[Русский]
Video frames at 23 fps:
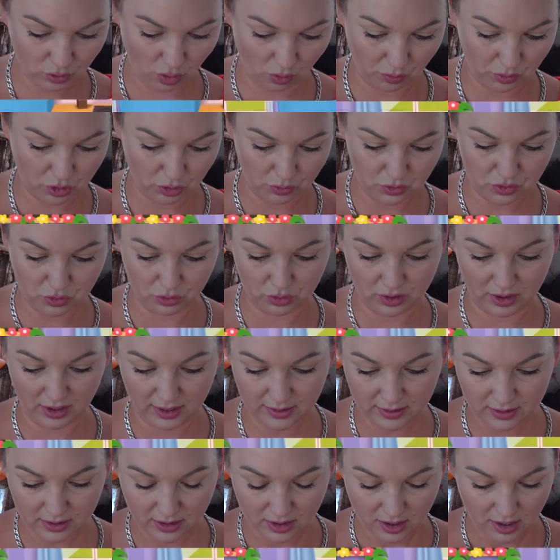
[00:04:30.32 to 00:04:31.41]
Том, идем
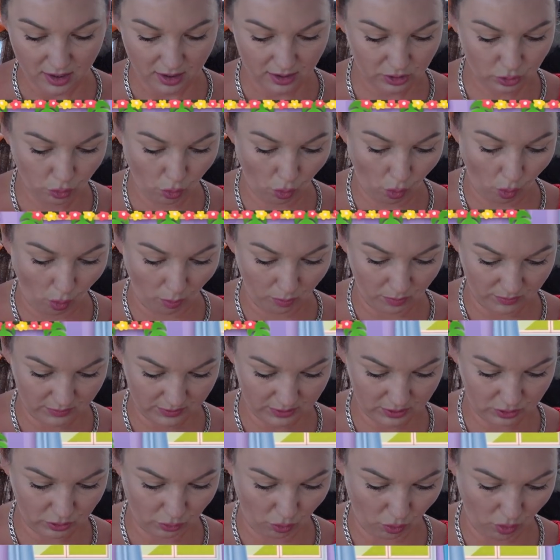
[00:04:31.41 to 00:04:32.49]
сюда. Том,
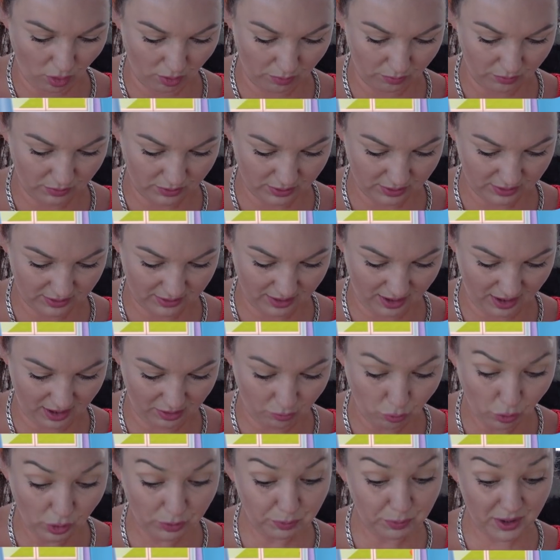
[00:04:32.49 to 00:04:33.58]
Том. А,
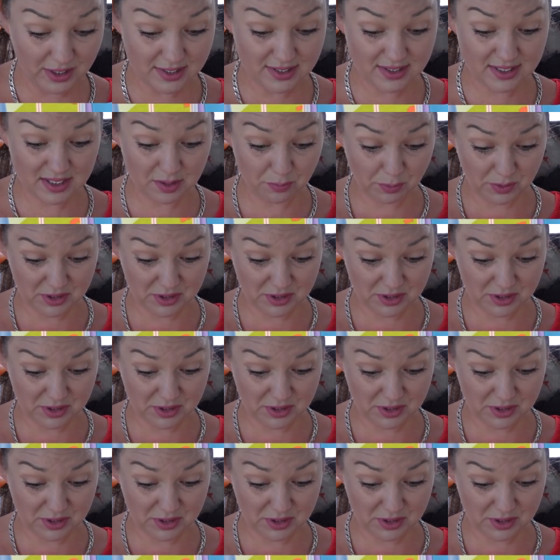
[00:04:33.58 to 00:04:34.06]
ой, прости,